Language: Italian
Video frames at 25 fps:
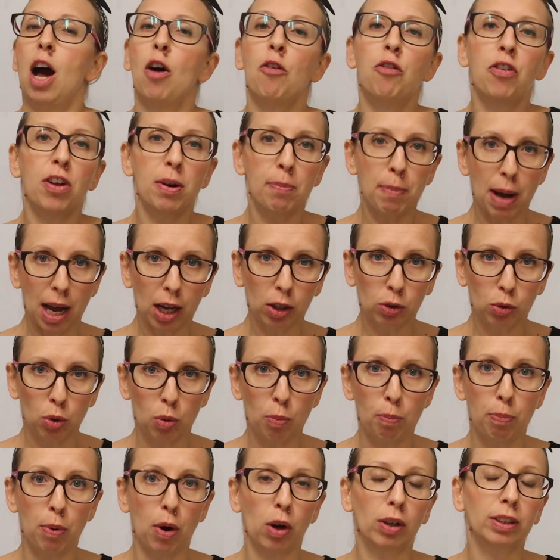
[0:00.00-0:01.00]
ha fermato
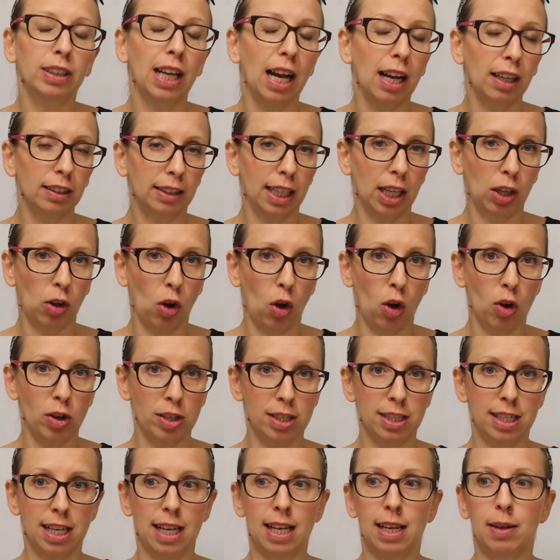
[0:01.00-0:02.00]
un po' tante
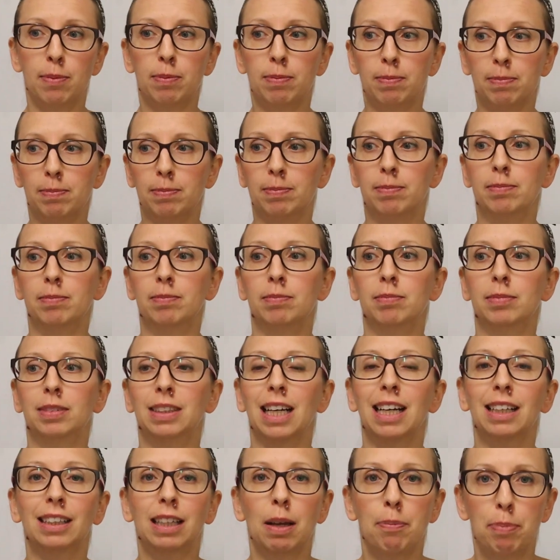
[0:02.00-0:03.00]
cose, mh, mm,
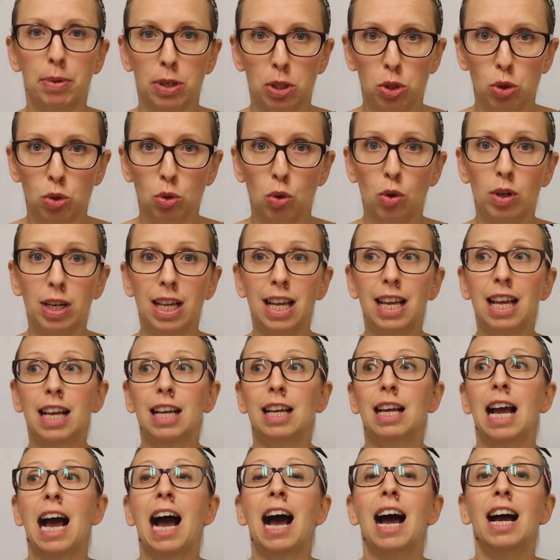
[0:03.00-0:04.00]
tante
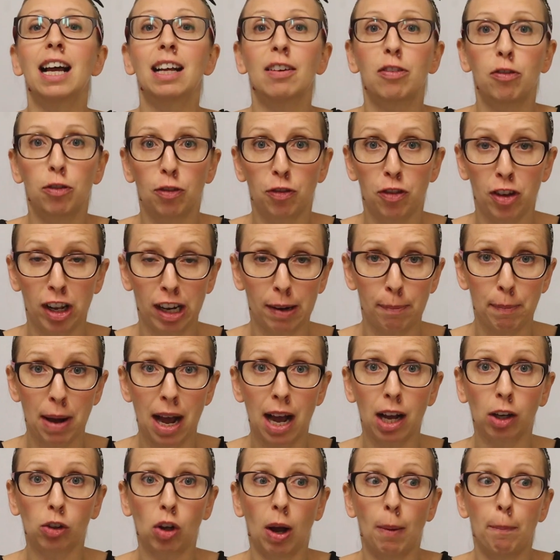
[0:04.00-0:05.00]
persone, ha
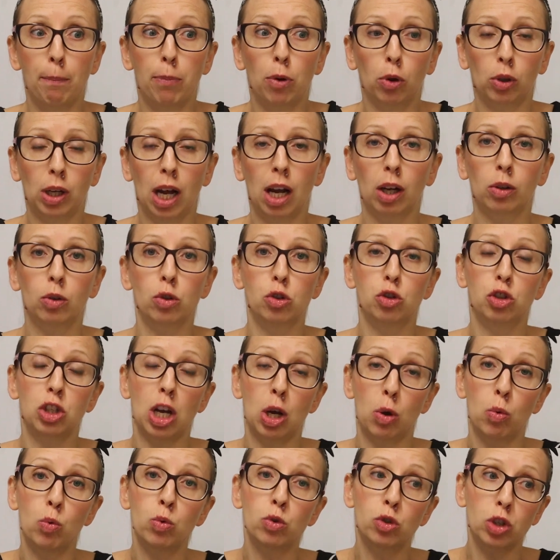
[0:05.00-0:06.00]
fermato, ha bloccato
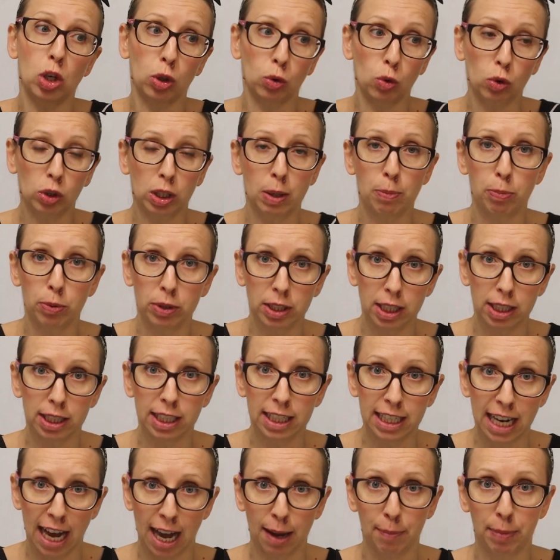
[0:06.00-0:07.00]
un certo tipo di
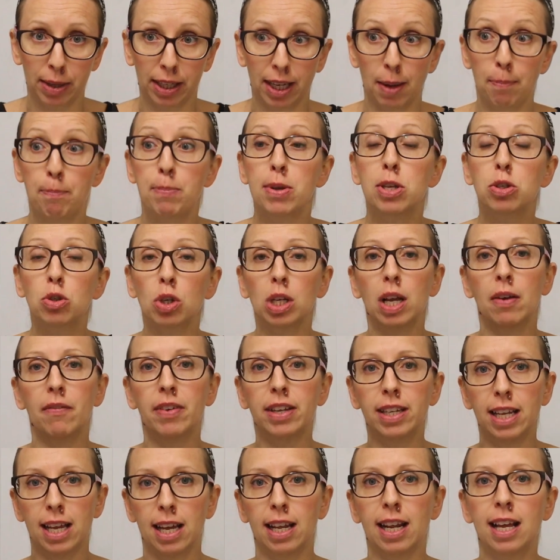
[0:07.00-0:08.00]
dinamiche. Bisogna
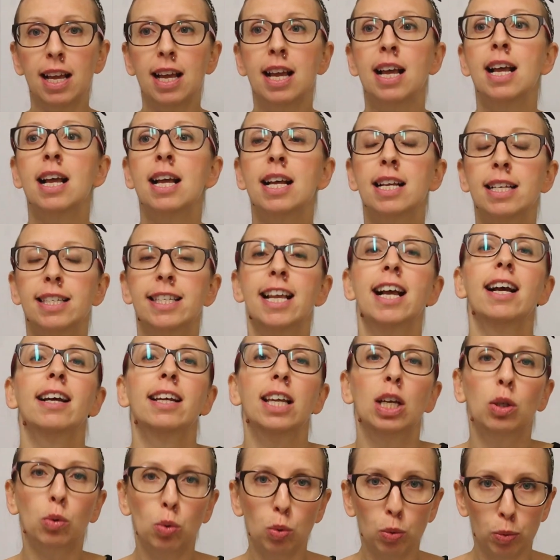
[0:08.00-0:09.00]
vedere se
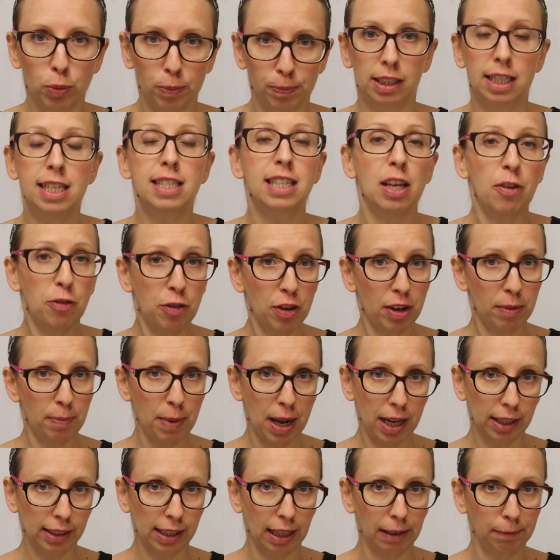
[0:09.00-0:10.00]
anche tu ti sei
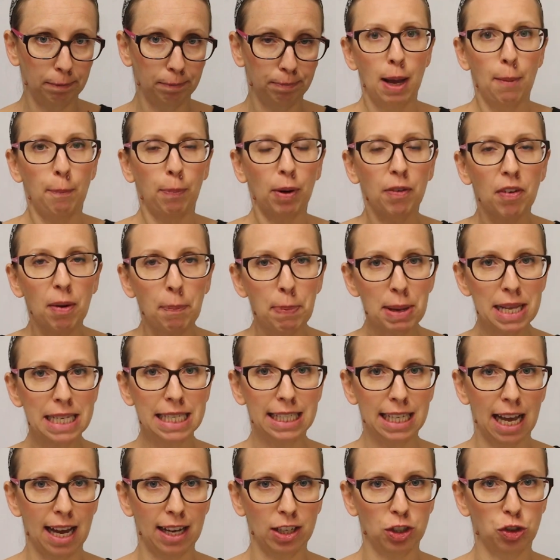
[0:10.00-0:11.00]
fermata. Prova a
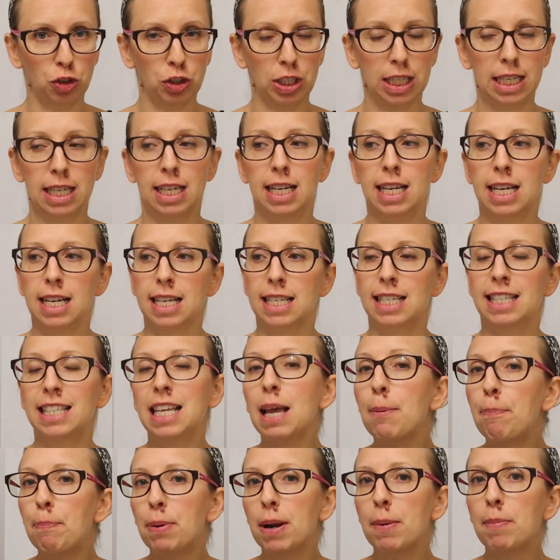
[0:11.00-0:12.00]
pensarci.
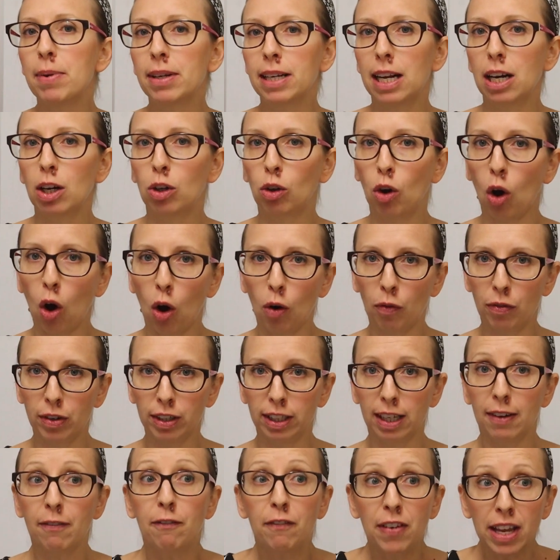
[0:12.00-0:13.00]
Se prima del
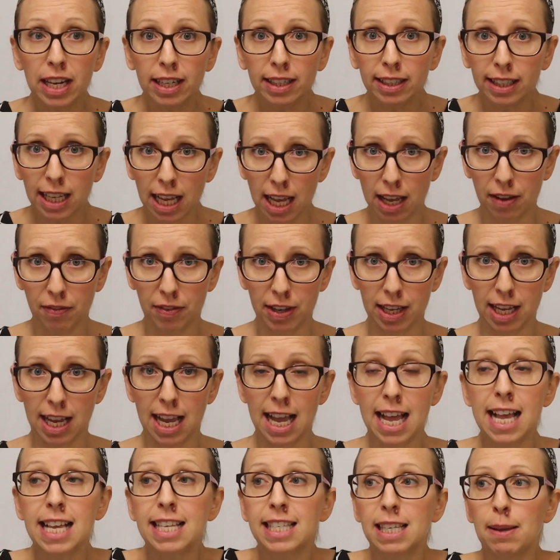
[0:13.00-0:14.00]
Covid vendevi
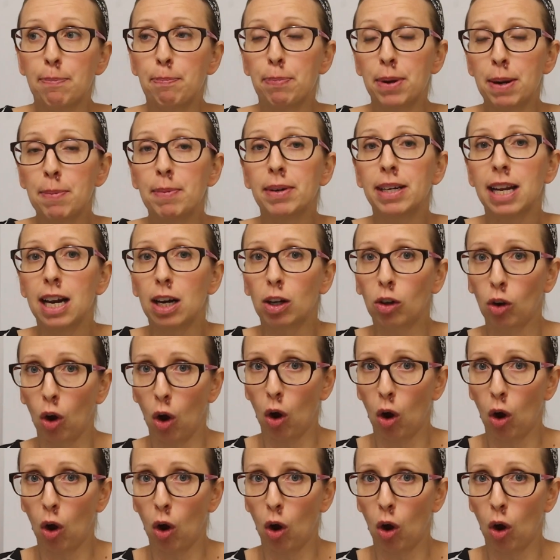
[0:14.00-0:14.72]
e se prima del